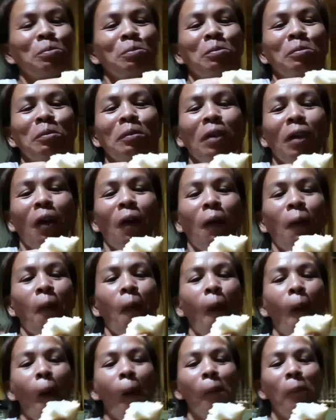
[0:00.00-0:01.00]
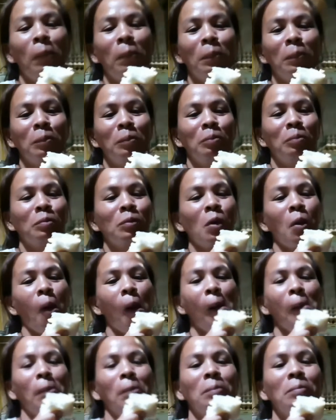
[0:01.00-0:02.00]
Kung anong lasa, kung masarap, ano ang
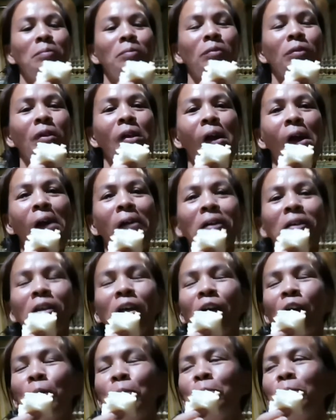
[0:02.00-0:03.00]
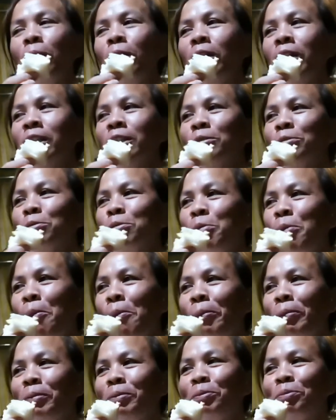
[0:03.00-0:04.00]
kulang. Sarap po.
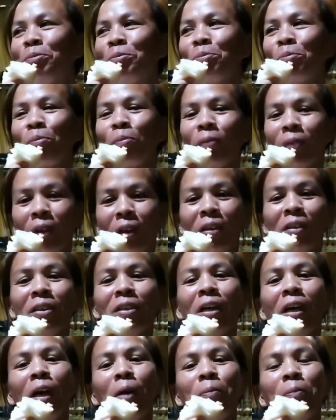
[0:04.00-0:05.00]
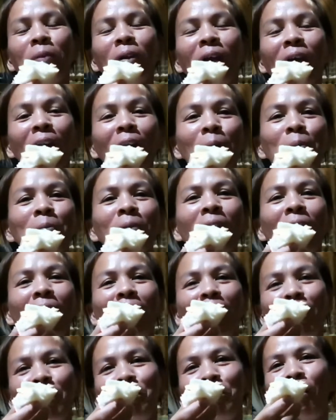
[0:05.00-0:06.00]
Masarap talaga yung totoo, honest? Masarap
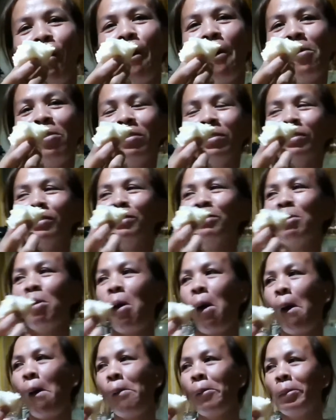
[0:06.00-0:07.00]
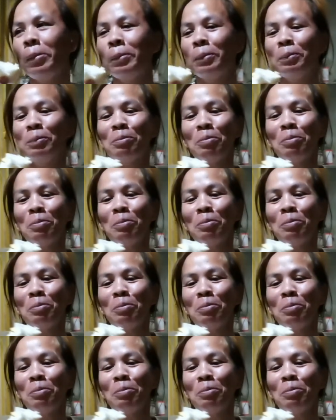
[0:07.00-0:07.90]
talaga po. Ah, masarap talaga ako.